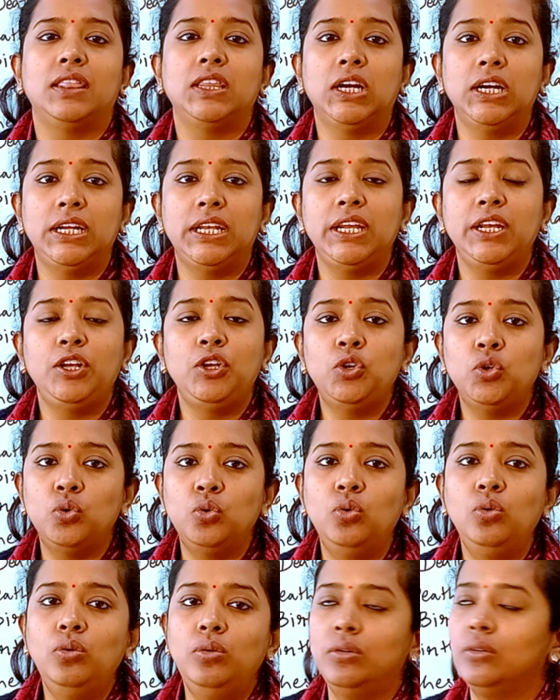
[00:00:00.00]
थर्टी
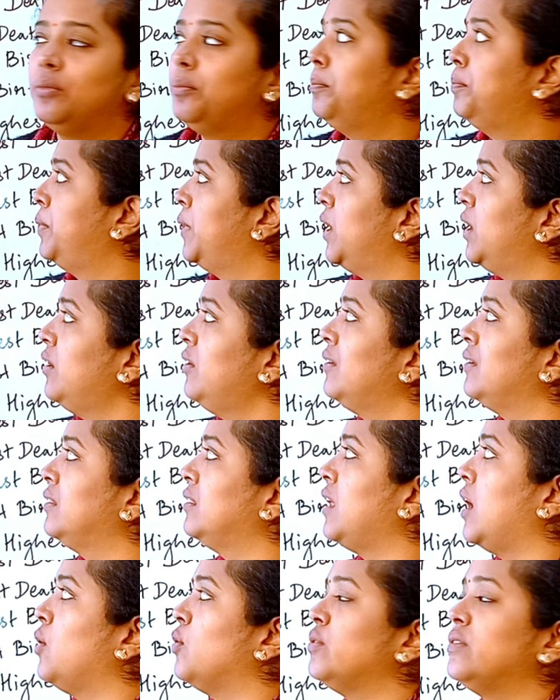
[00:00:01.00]
टू पर
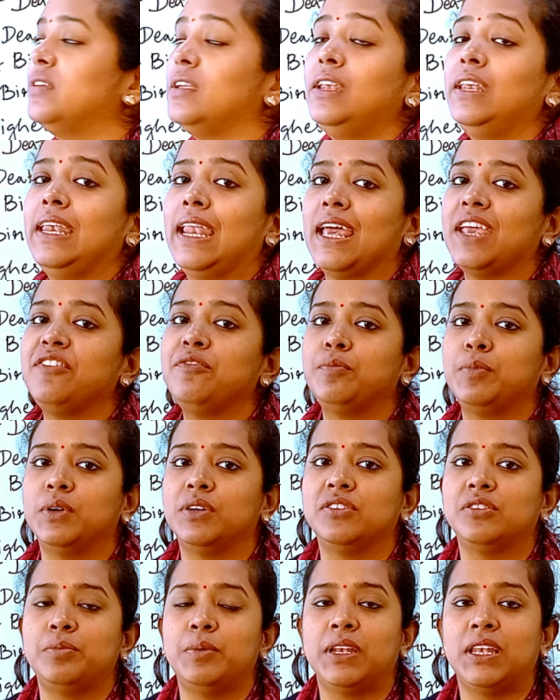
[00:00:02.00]
थाउजेंड लाइव
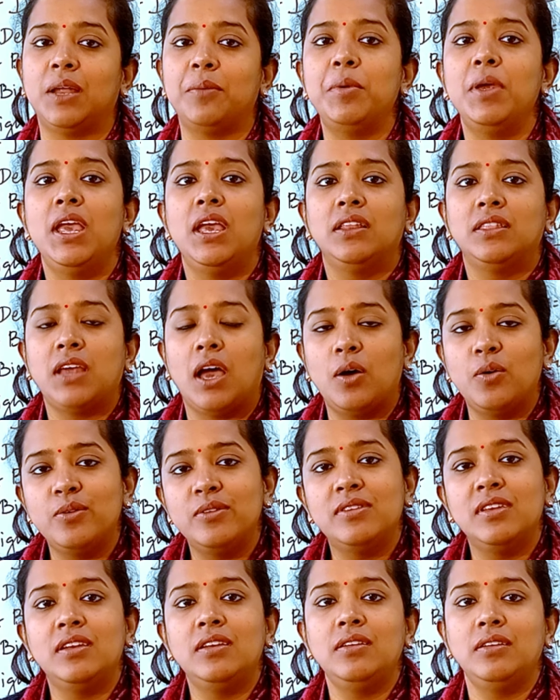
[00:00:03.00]
बर्थ्स मतलब
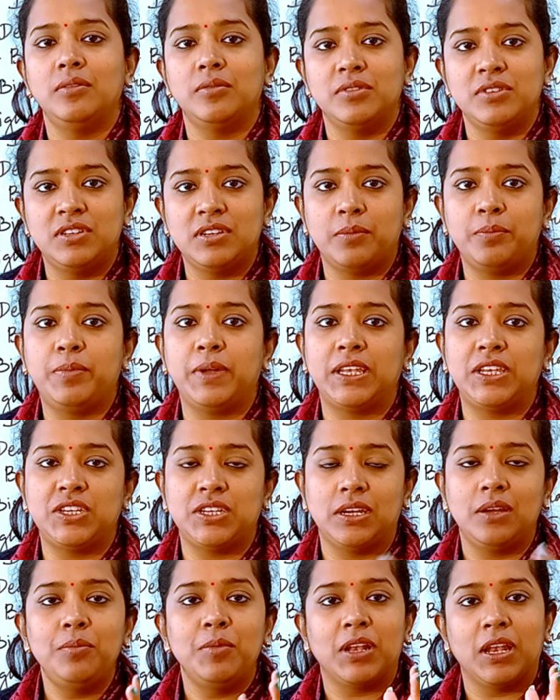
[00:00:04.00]
थाउजेंड जब
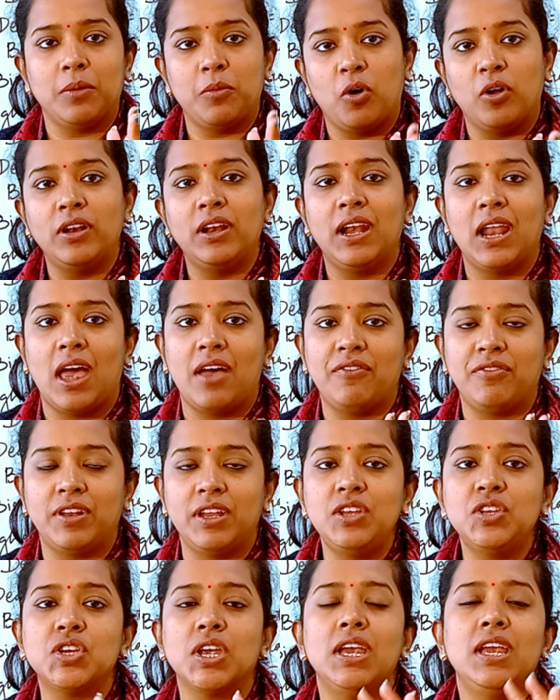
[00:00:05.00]
बच्चे मतलब ऑन एन
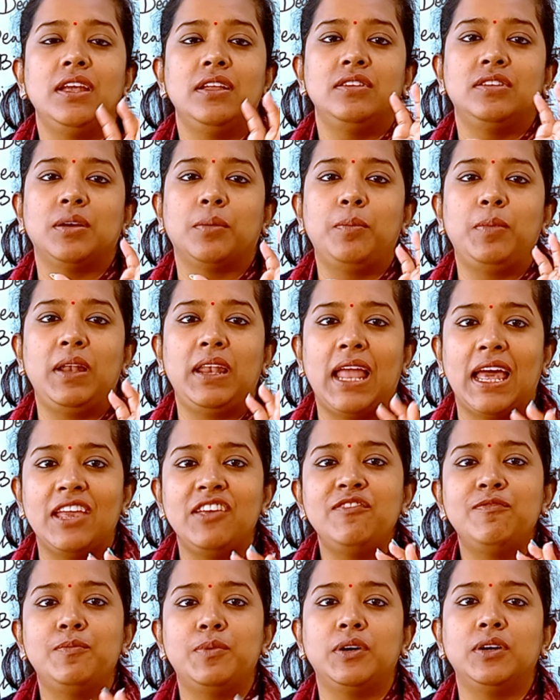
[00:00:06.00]
एवरेज जब
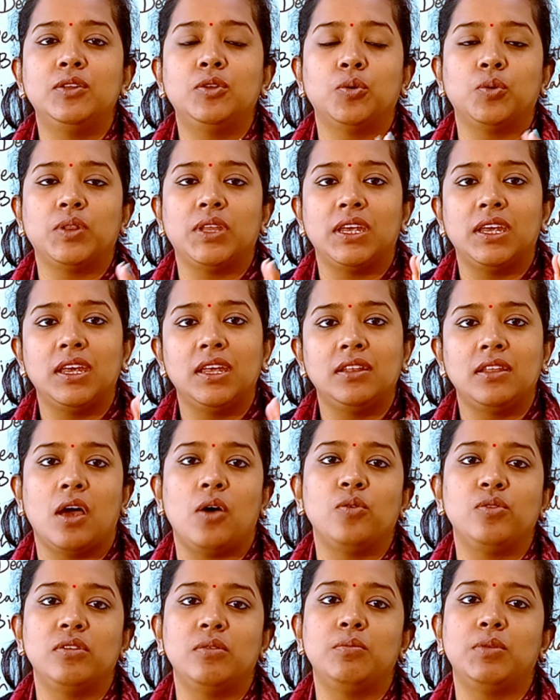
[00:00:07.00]
लाइव बर्थ होते हैं
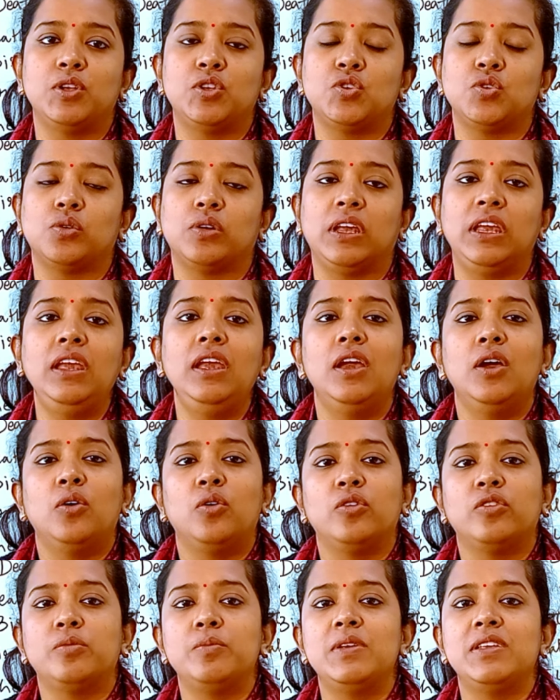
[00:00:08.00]
थाउजेंड बच्चों की
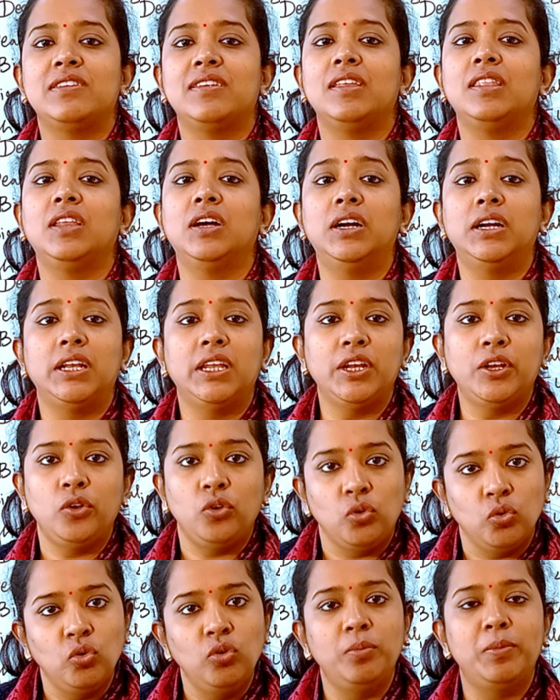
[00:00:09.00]
उसमें से थर्टी
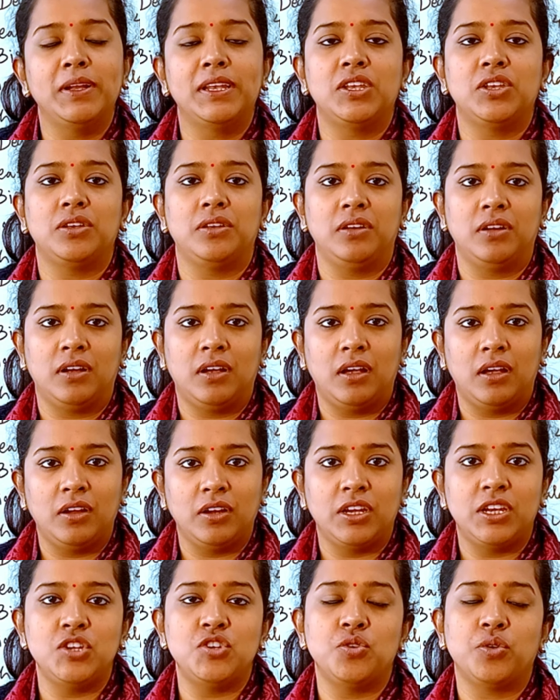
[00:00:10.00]
टू
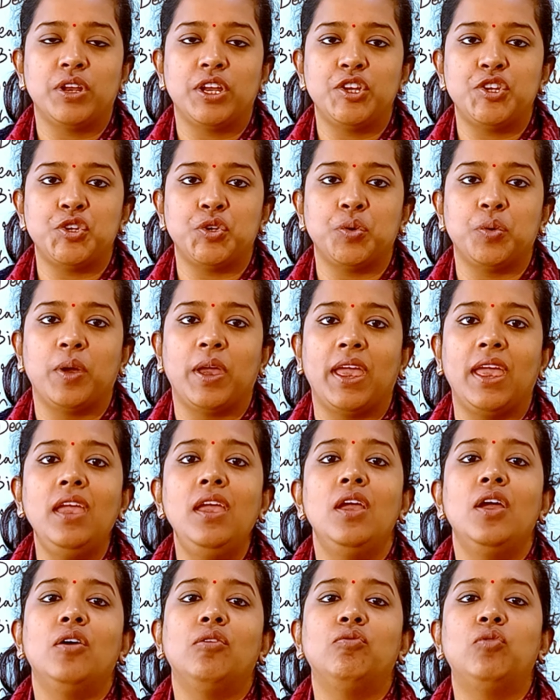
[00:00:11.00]
की जो रेशियो है
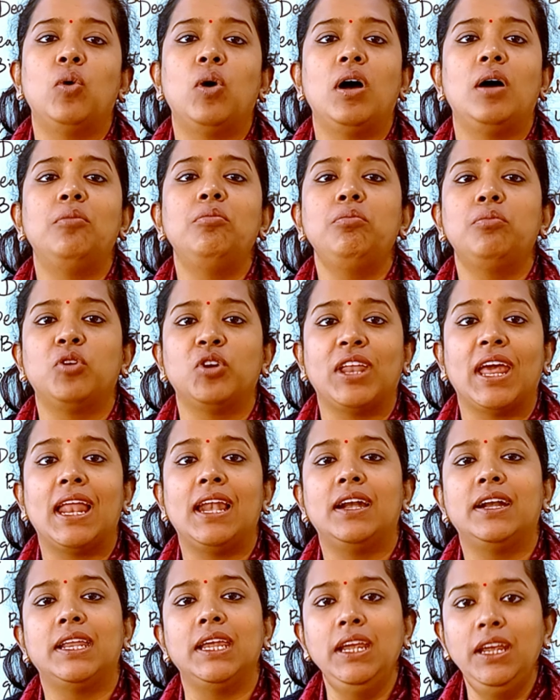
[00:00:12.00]
वो हम
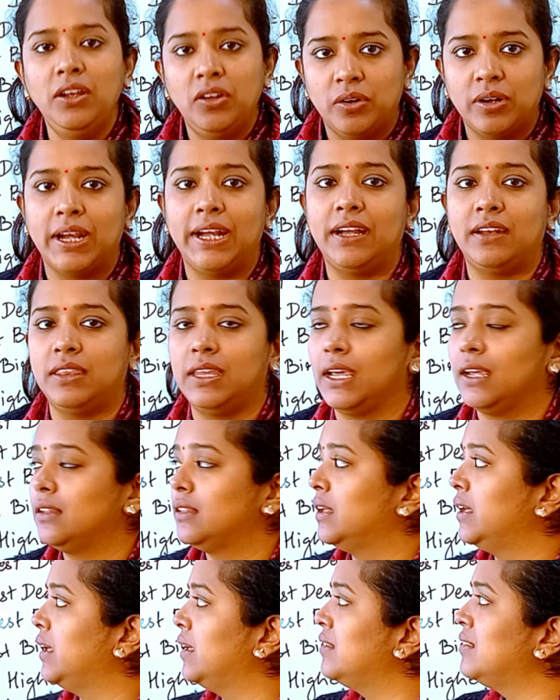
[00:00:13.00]
मोटेलिटी रेट
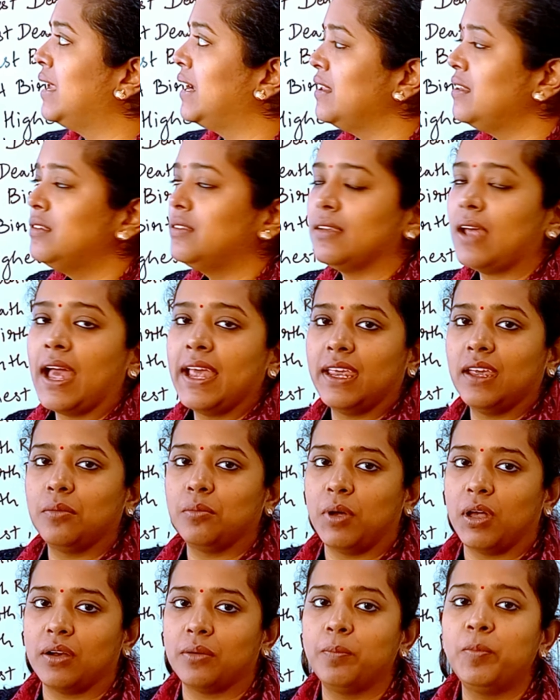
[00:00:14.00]
देखते हैं दैट इज़ आई
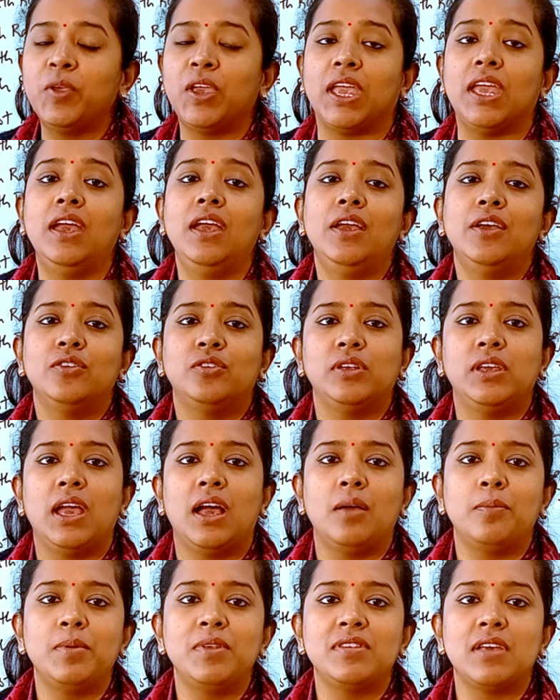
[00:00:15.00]
एम आर देखिए सो
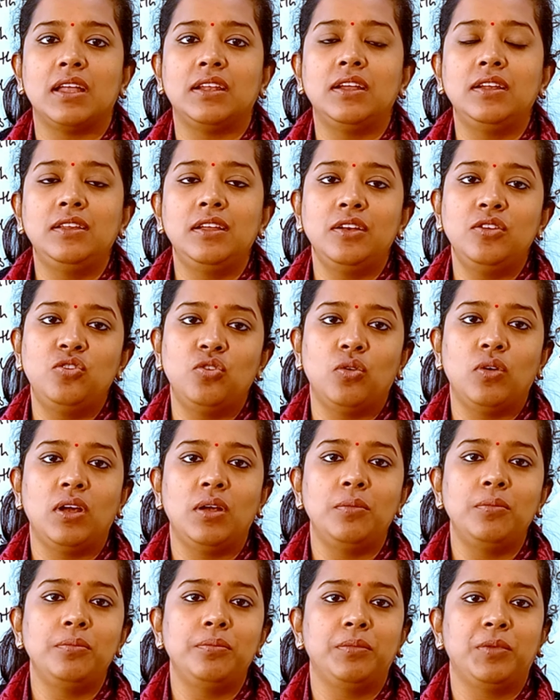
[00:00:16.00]
यहाँ पे ज़्यादातर जो
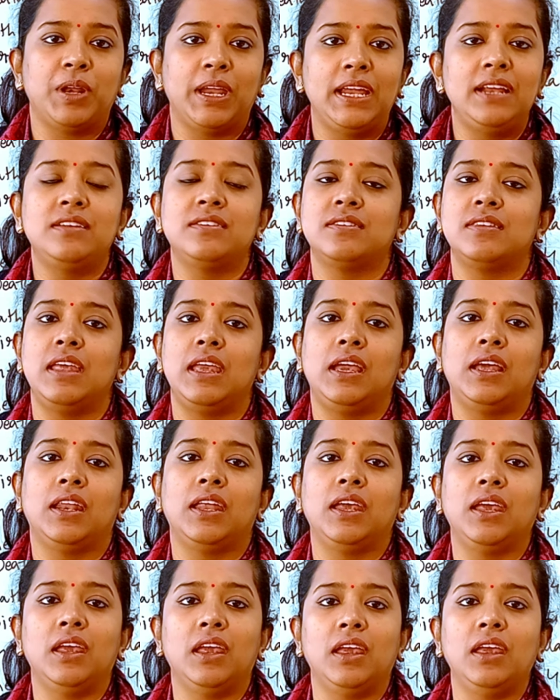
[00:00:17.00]
हम रेट्स देख
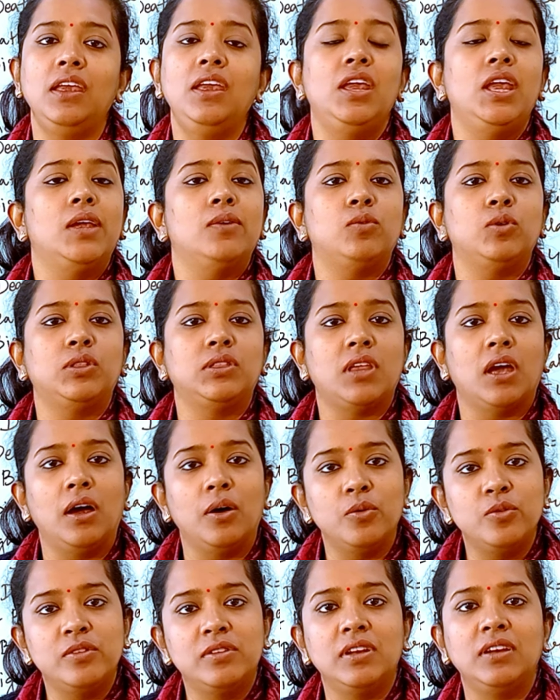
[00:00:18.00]
रहे हैं वो
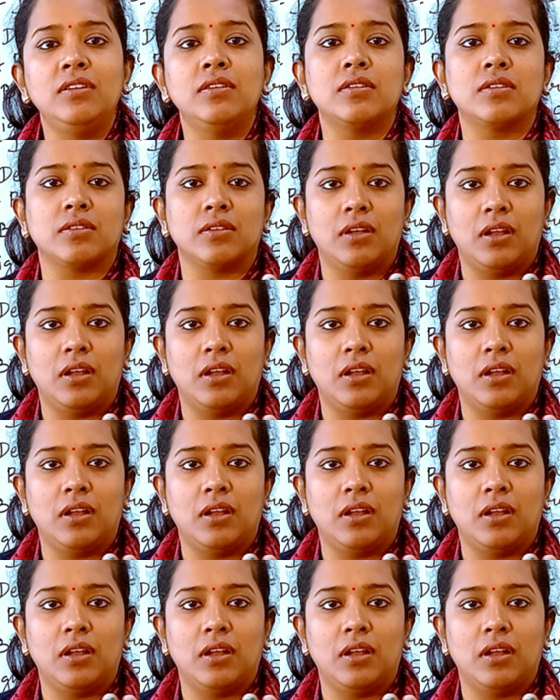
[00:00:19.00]
थाउजेंड